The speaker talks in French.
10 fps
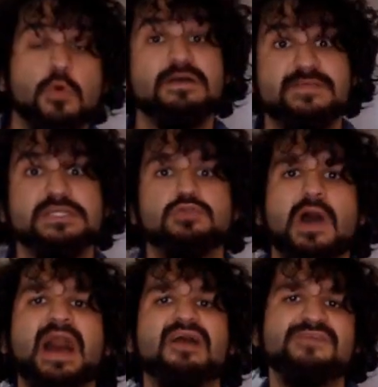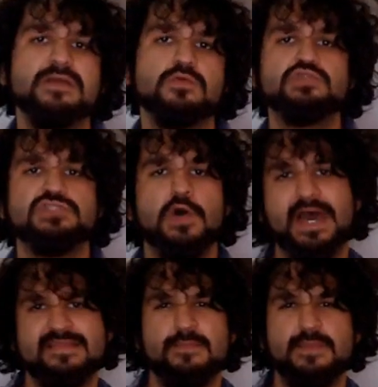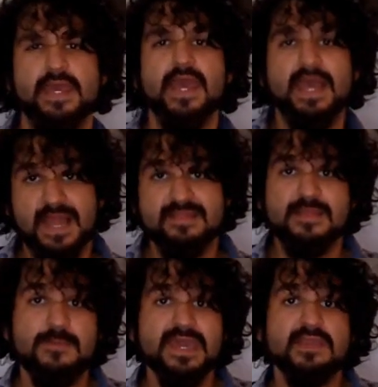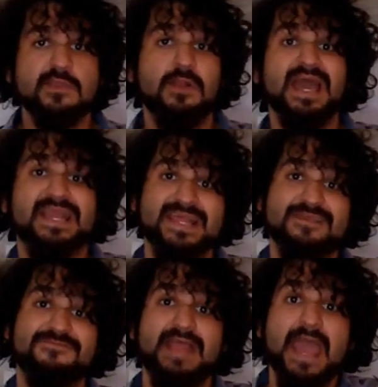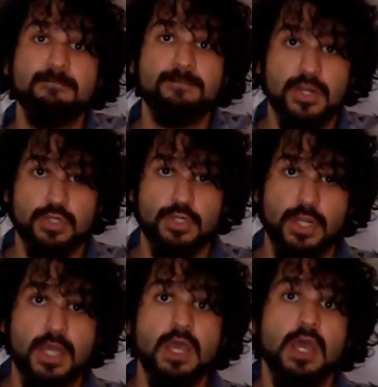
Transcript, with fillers: Donc avec choix avec ou sans ATB, l'ATB étant l'Active Time Battle.